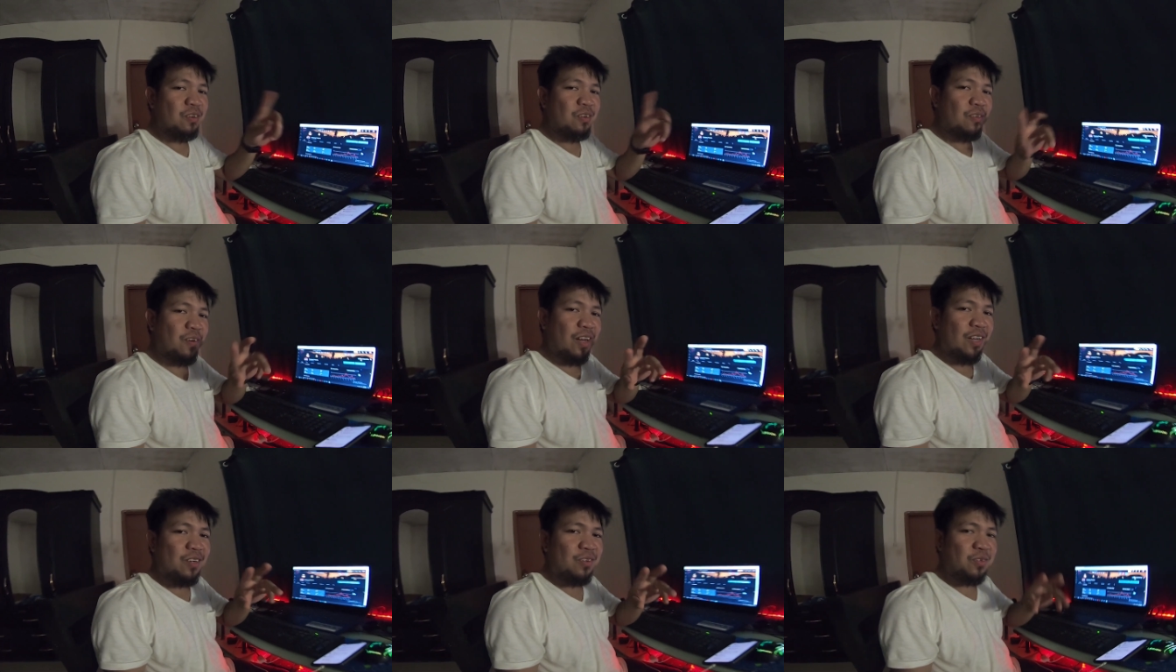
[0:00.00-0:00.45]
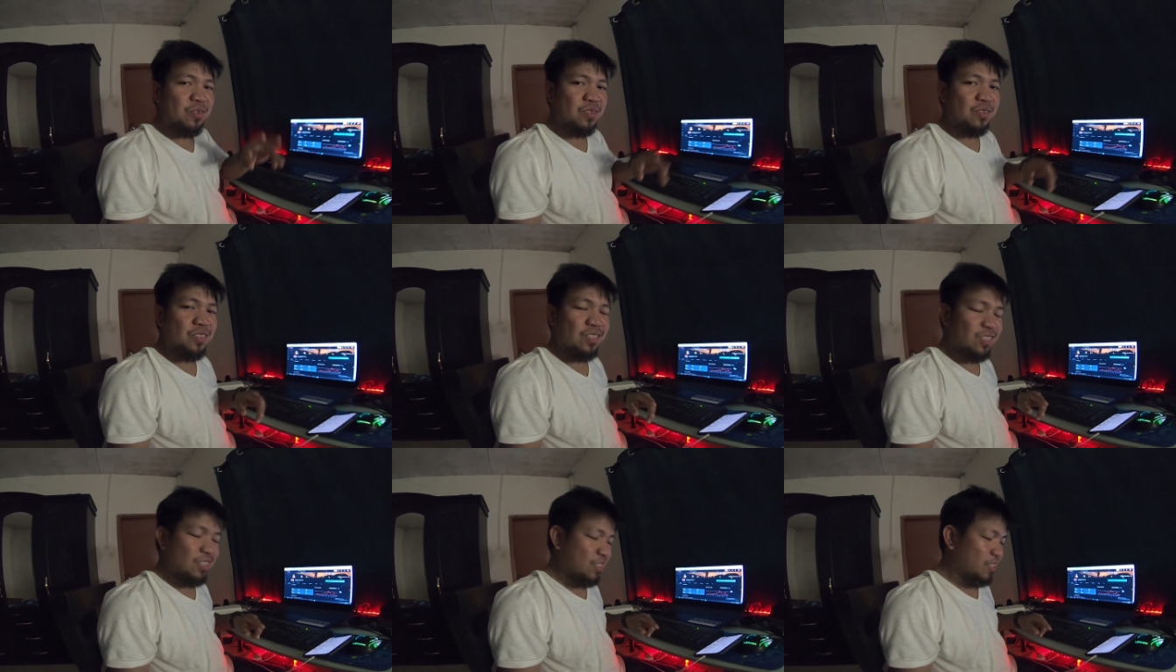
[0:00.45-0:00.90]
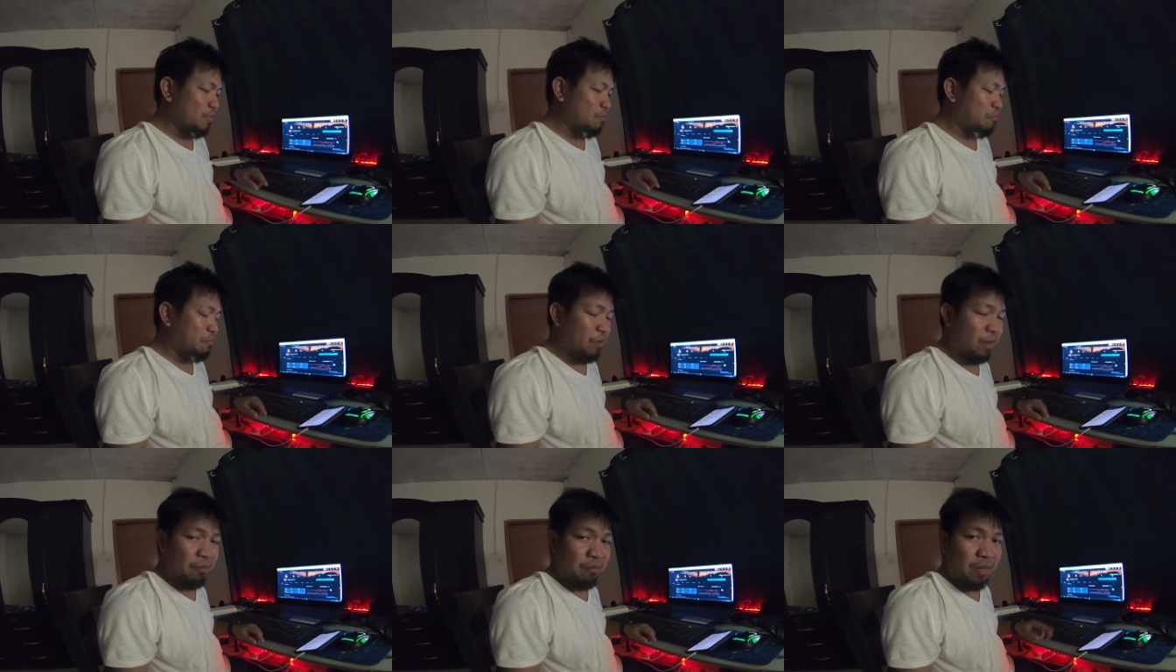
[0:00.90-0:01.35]
kuhanog
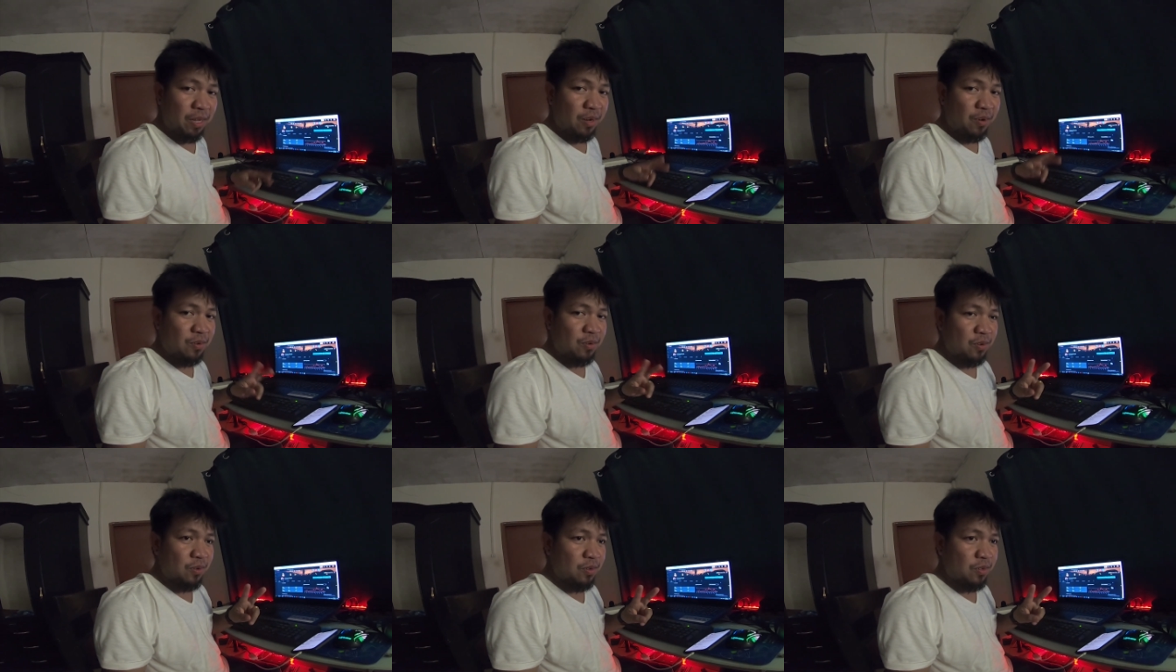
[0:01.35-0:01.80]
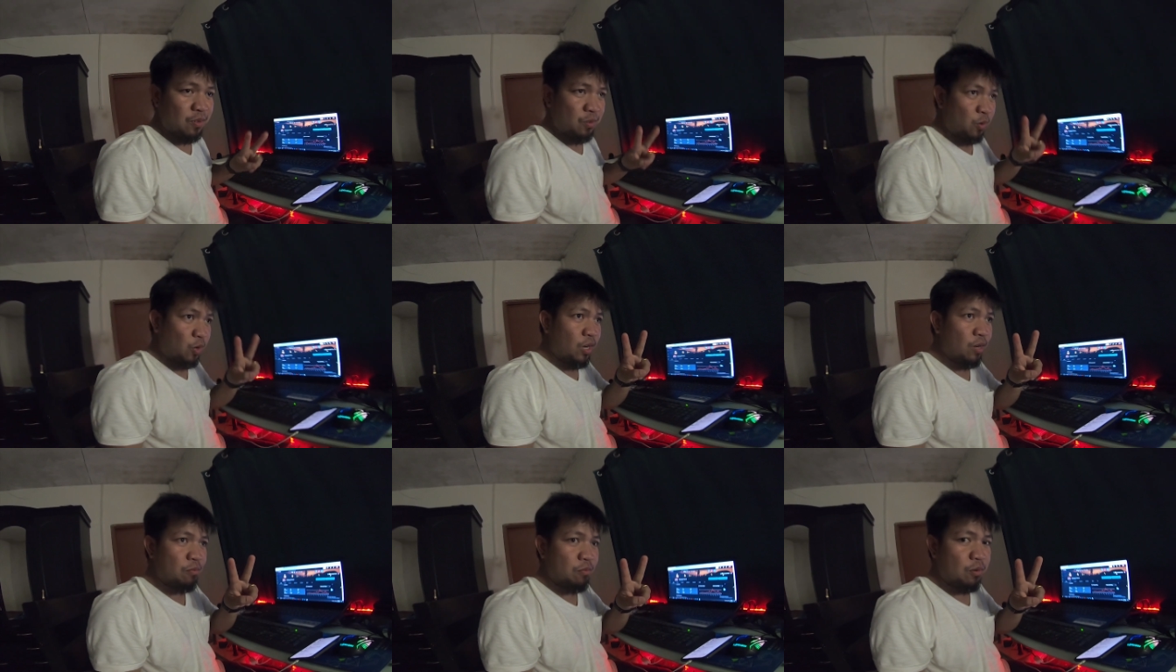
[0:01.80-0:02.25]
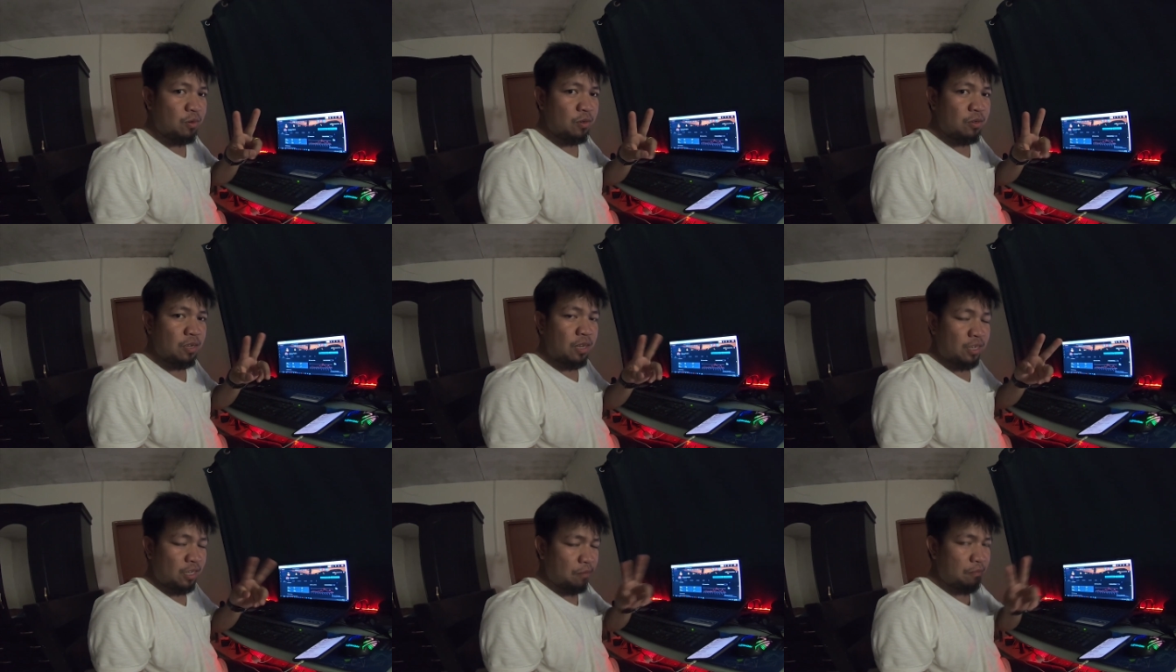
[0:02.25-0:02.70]
permero duha ka buok
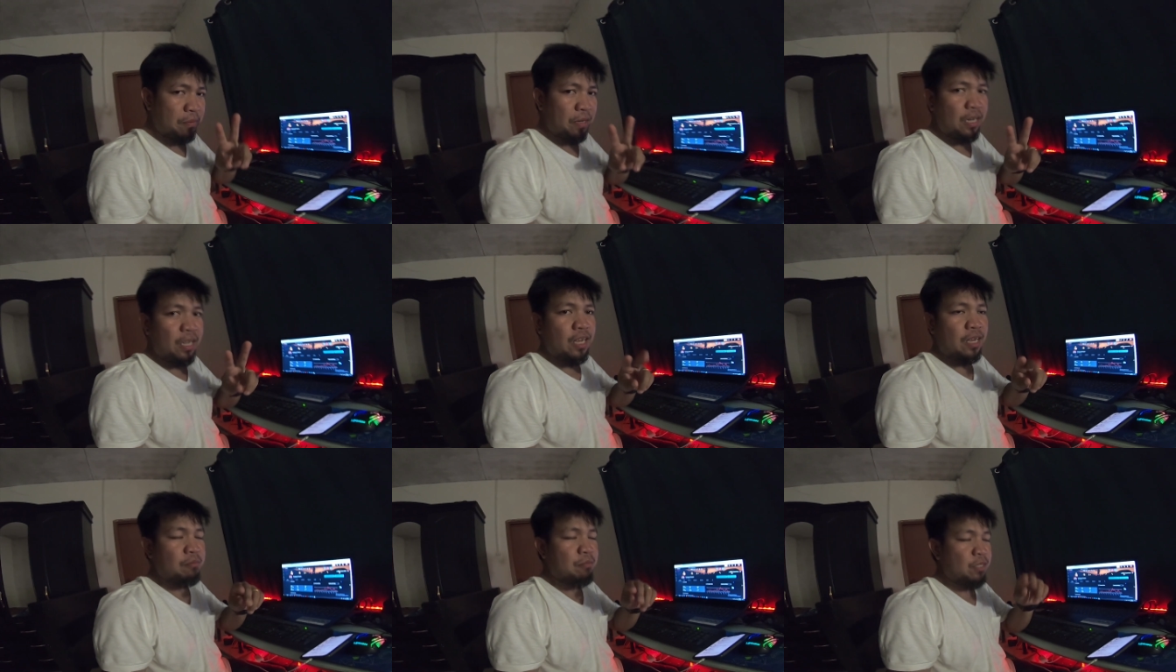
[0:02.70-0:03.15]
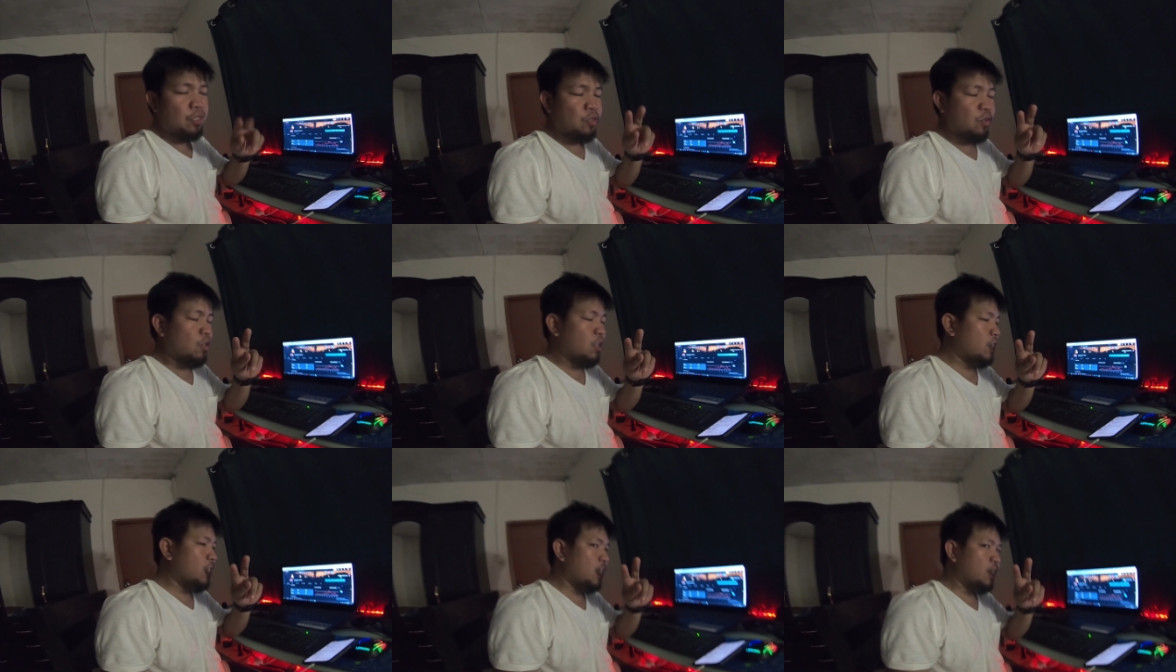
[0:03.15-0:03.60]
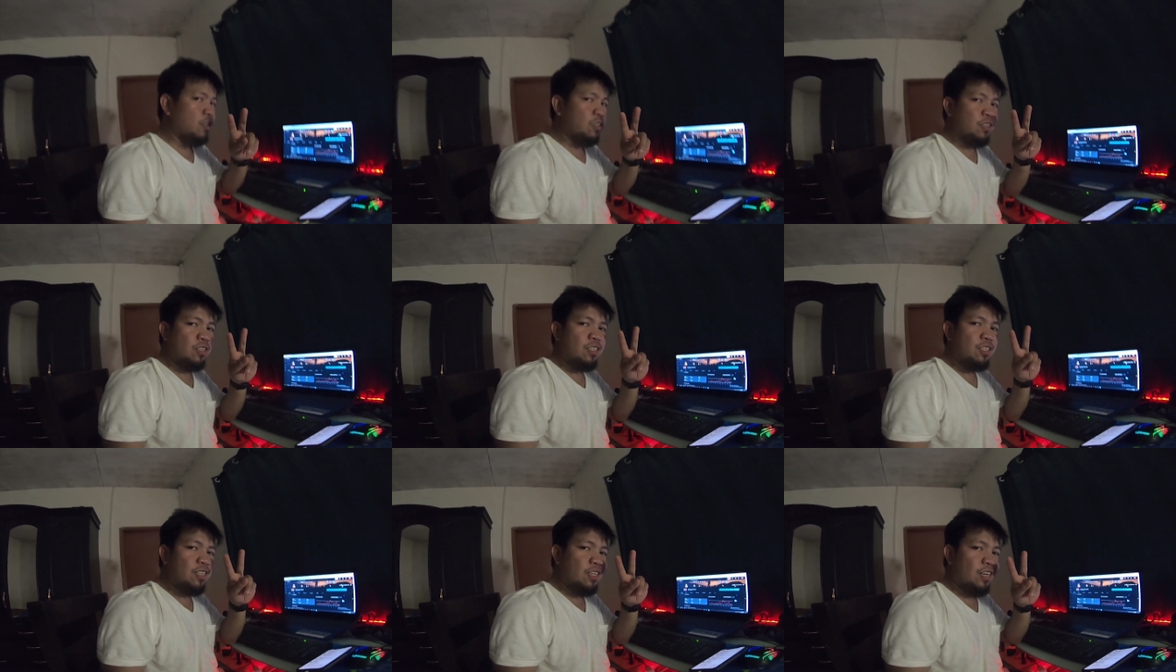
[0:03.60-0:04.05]
ang napilian majority gyud